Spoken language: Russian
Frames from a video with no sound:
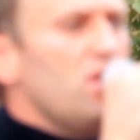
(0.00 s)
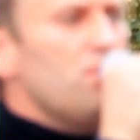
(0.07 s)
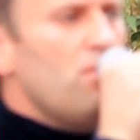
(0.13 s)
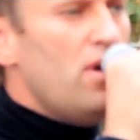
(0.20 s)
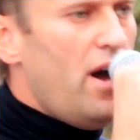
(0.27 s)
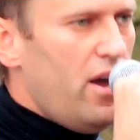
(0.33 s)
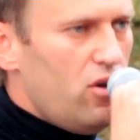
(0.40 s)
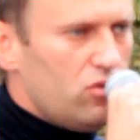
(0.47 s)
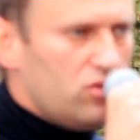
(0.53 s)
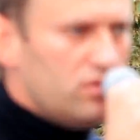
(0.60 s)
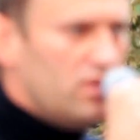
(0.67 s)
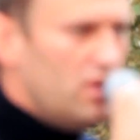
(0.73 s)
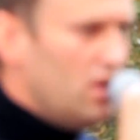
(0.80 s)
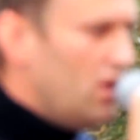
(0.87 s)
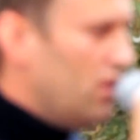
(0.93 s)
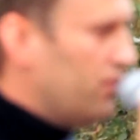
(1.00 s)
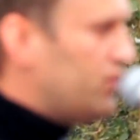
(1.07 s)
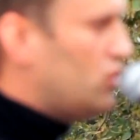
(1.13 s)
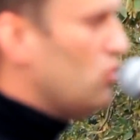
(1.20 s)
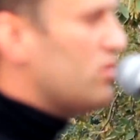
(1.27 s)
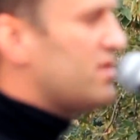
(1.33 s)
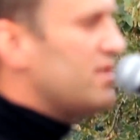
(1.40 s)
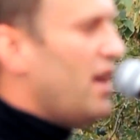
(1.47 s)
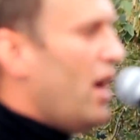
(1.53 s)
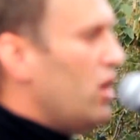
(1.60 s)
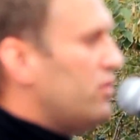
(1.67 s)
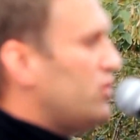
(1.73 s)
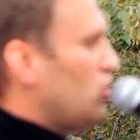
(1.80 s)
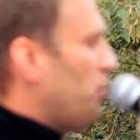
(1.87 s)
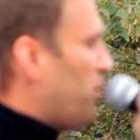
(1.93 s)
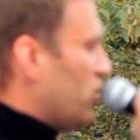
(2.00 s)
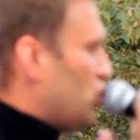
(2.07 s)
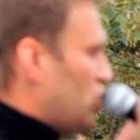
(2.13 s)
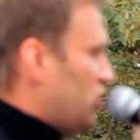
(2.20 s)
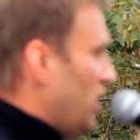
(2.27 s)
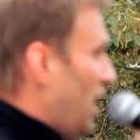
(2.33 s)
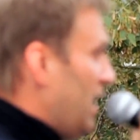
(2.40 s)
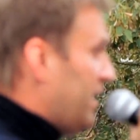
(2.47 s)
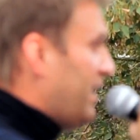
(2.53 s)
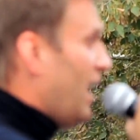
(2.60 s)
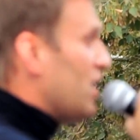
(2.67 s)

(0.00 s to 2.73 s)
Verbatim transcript: понимают, все знают, все прочитали.